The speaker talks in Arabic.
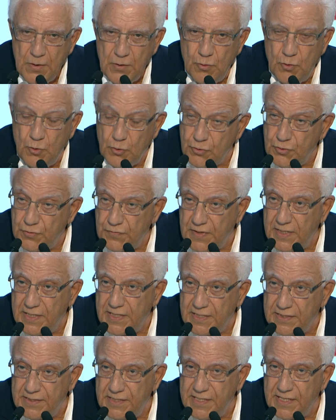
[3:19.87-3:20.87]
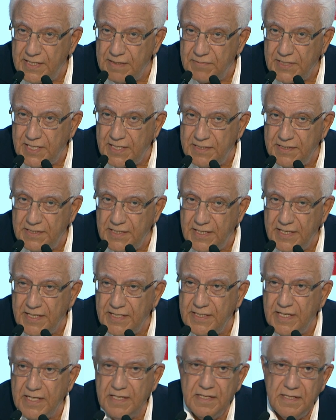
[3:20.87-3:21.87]
وعضو في الهيئه الاداريه نتاع
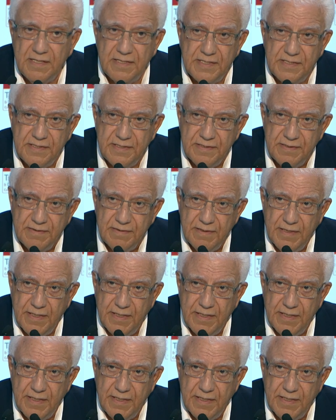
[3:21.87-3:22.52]
الاتحاد عرضت